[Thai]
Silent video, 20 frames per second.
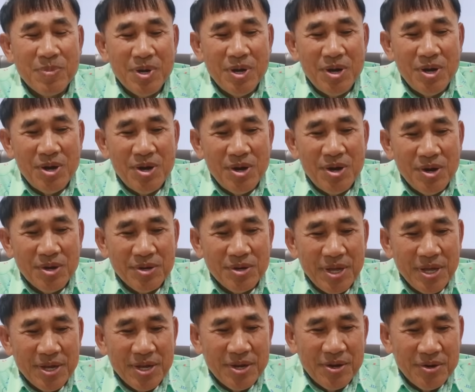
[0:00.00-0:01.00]
ก็
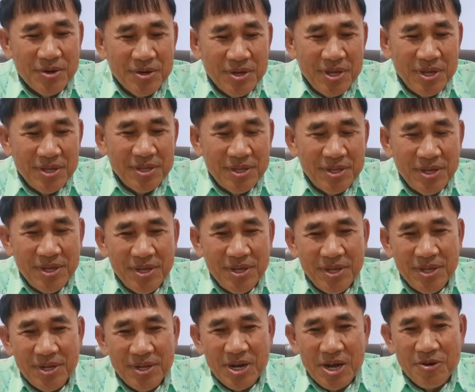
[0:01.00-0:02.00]
ในกรณีที่
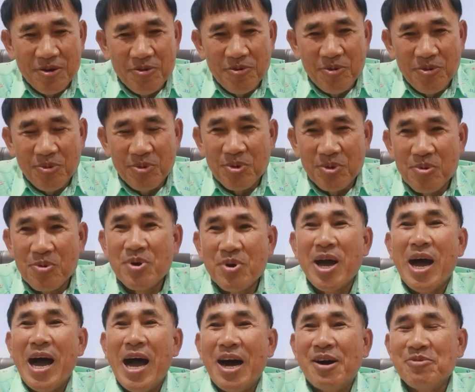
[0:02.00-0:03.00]
เราดู
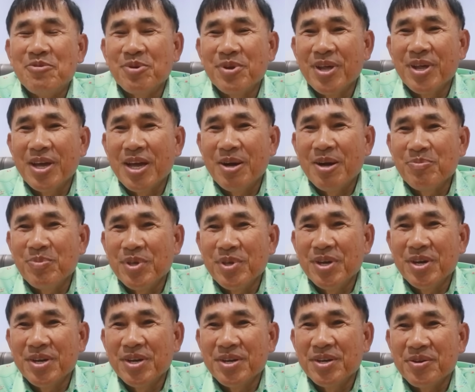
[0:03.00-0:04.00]
ข่าวนะครับ
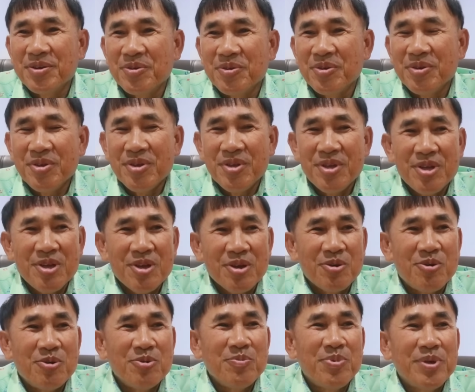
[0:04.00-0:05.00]
เรื่อง
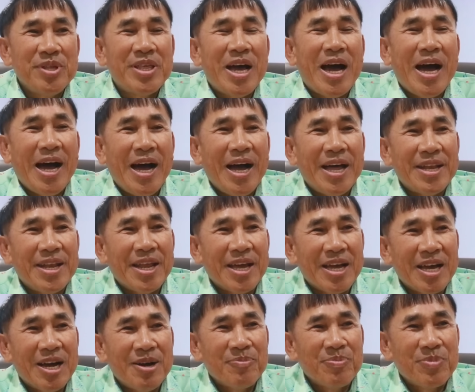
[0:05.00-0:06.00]
คุณพิธานะ
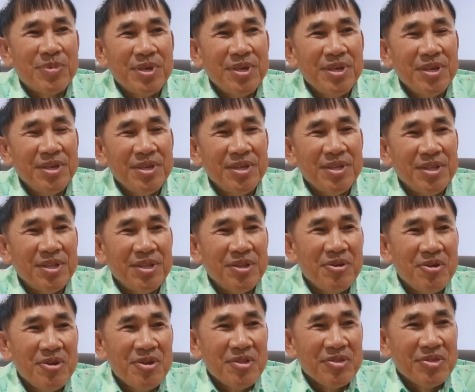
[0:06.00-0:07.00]
ครับ ที่
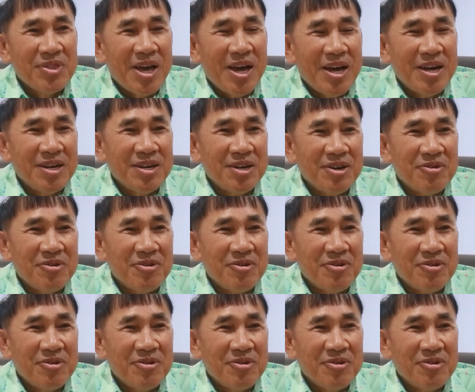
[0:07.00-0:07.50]
ทาง